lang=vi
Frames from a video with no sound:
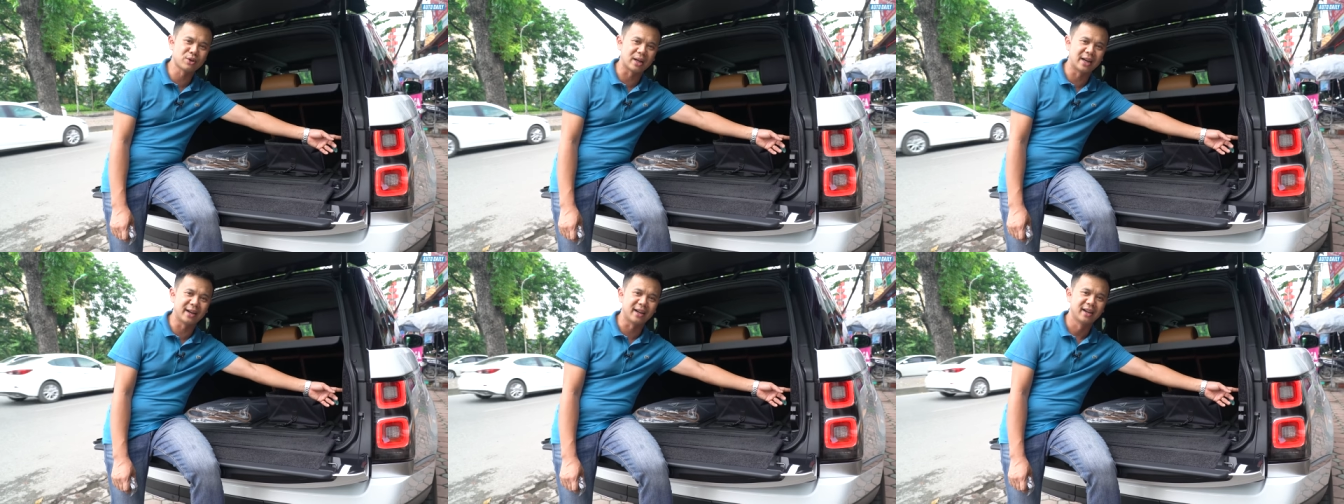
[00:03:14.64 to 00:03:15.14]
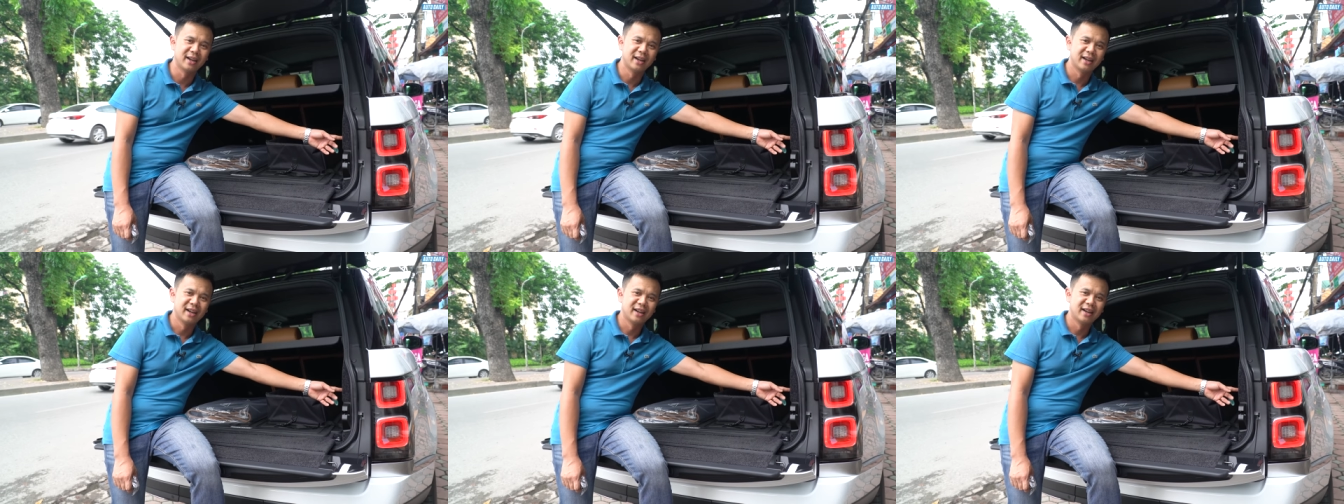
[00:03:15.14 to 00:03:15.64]
chuyển lên này
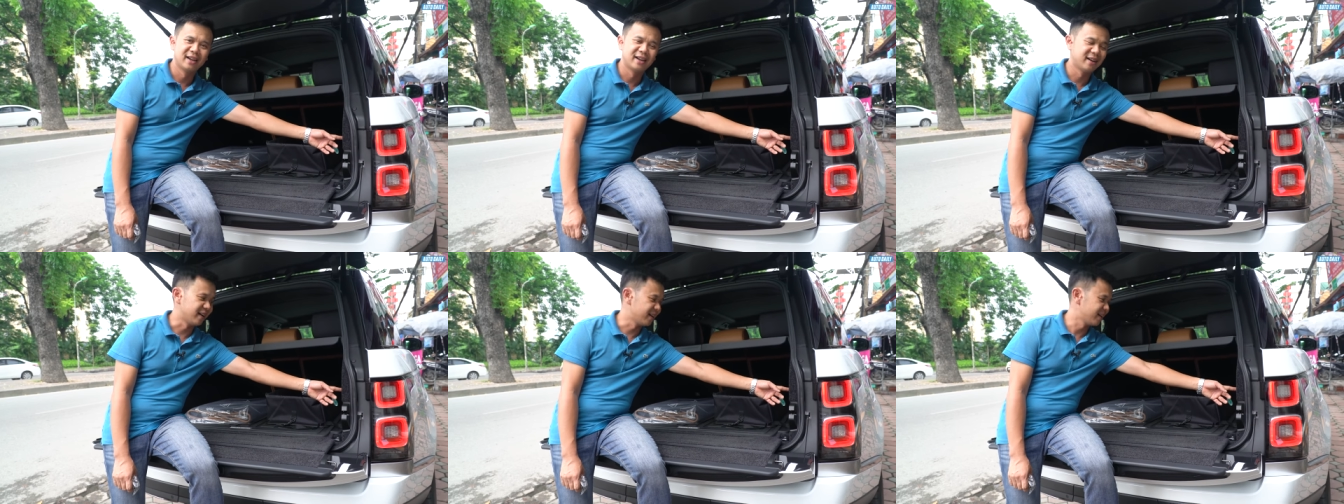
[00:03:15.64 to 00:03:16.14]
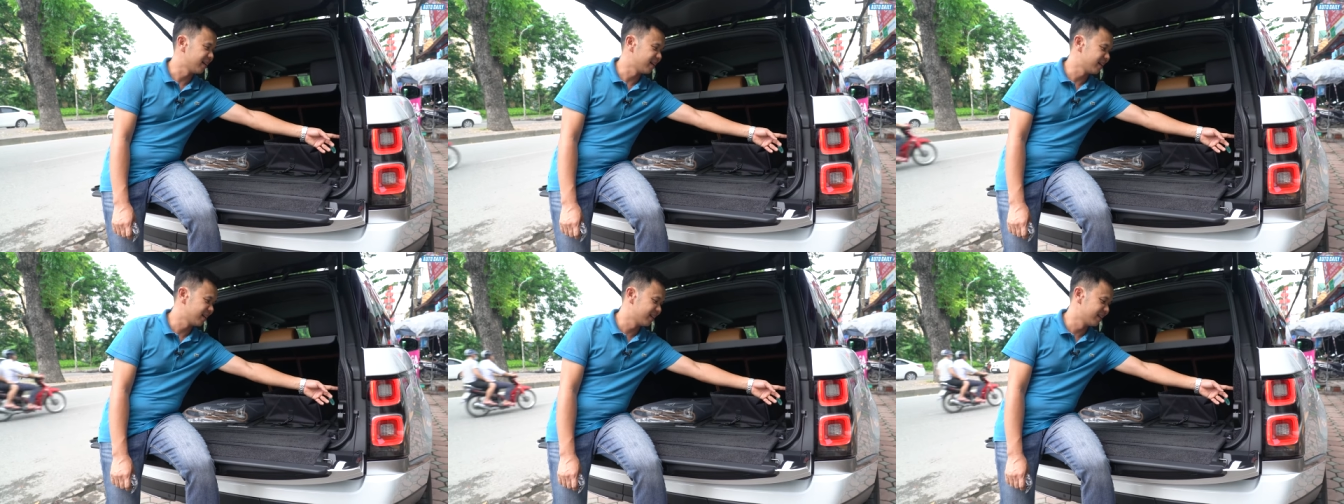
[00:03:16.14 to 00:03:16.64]

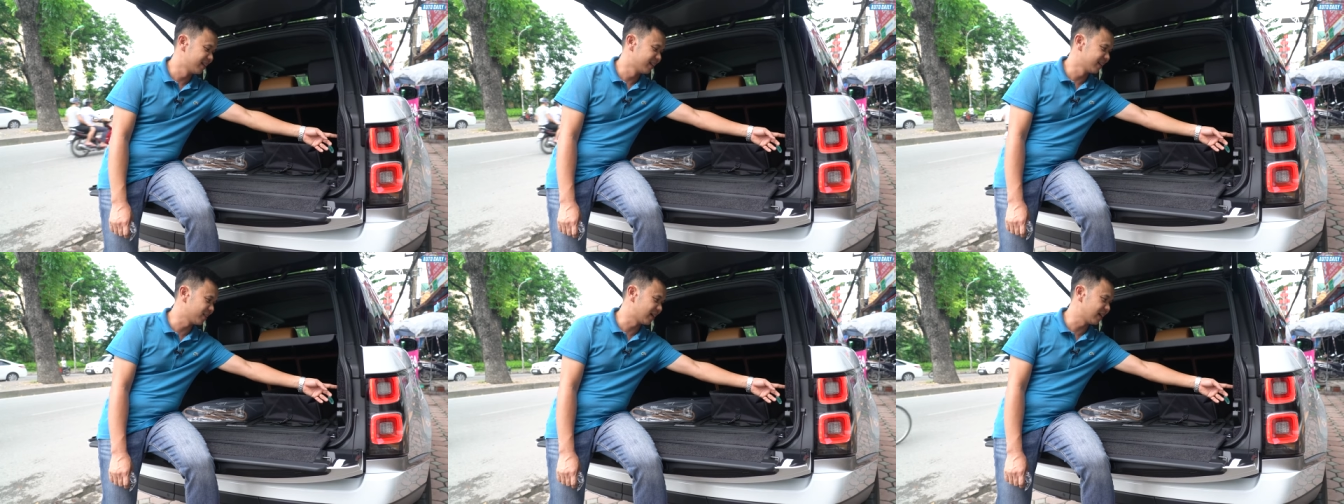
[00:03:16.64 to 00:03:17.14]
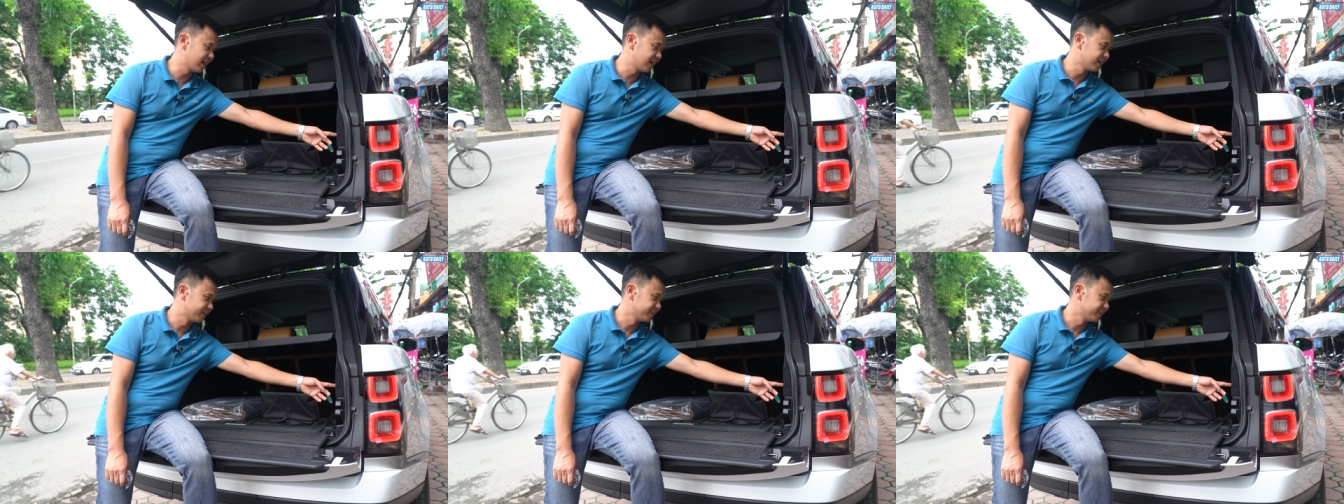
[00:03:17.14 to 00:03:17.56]
ờ, di chuyển lên